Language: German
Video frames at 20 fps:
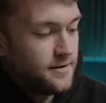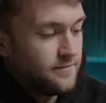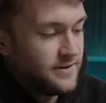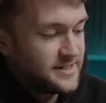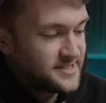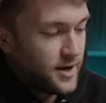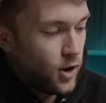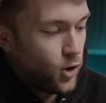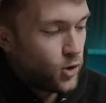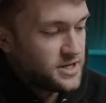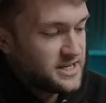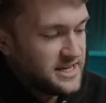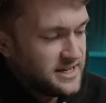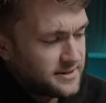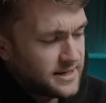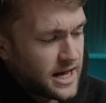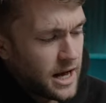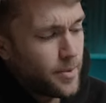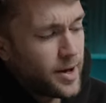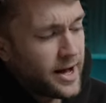Was auch jede
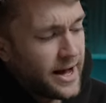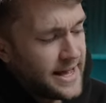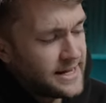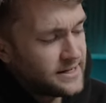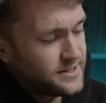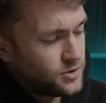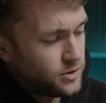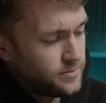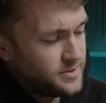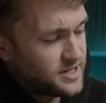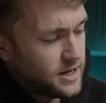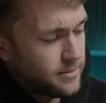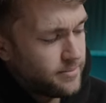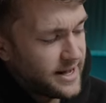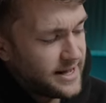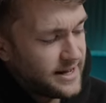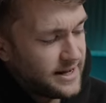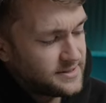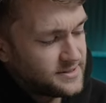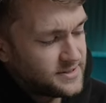Kamera eigentlich noch mit
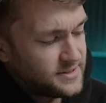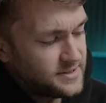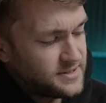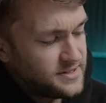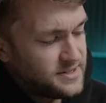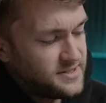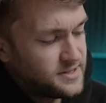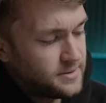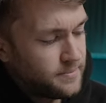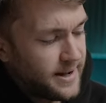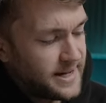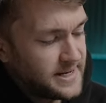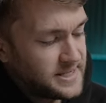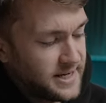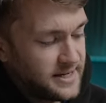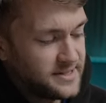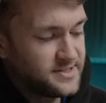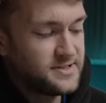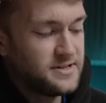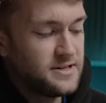dabei hat, sind diese beiden
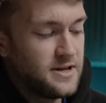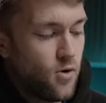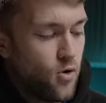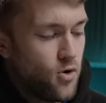Tasten hier